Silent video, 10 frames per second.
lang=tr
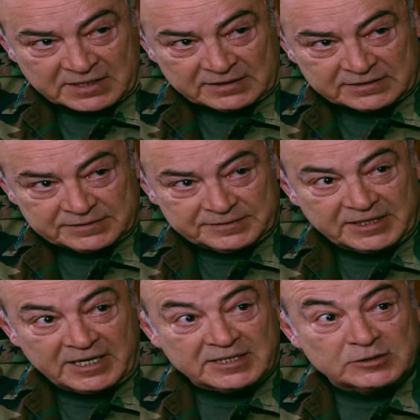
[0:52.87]
kaldı.
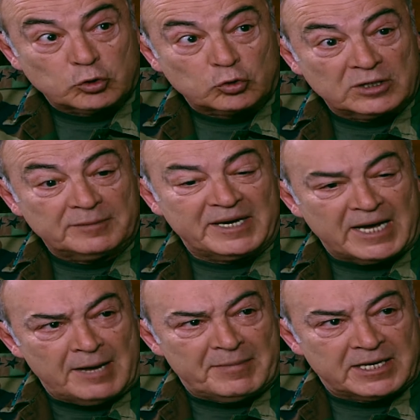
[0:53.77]
Gerekli sorgulamayı
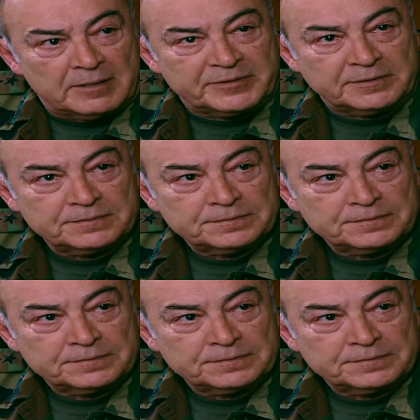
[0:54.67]
hemen yapın.